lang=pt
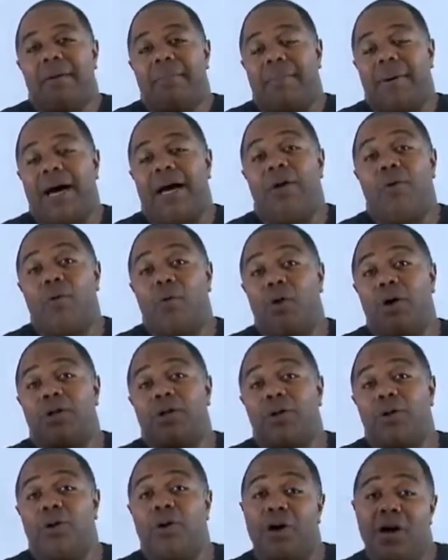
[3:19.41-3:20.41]
para um
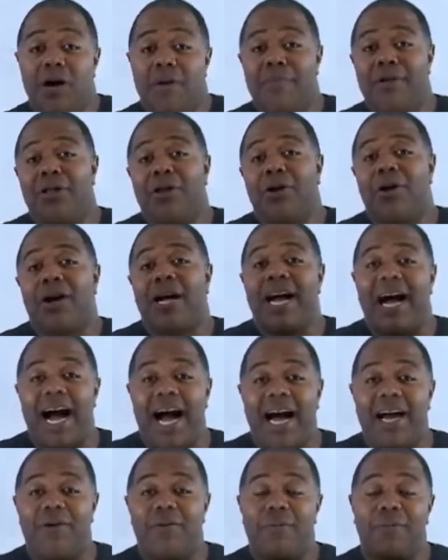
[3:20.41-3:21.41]
outro nome,
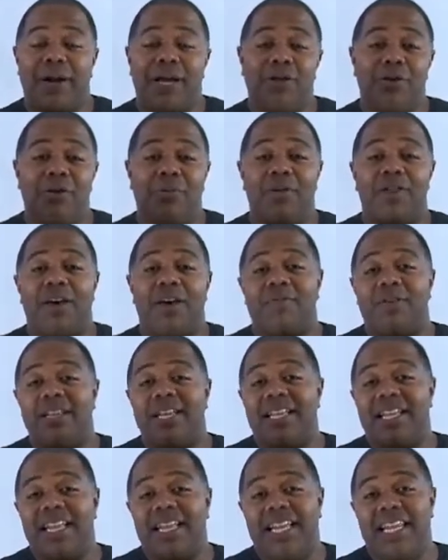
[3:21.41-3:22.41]
trocaram para nome de
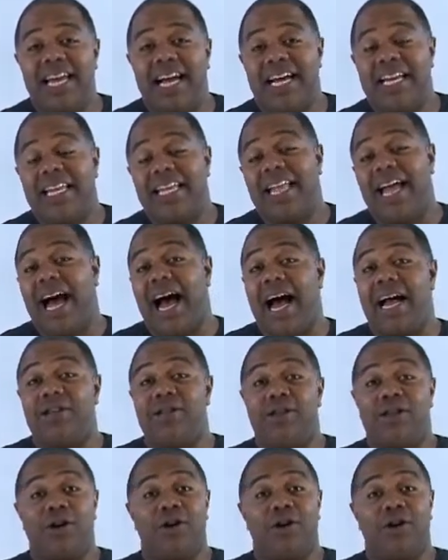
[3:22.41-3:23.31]
Avenida da Legalidade,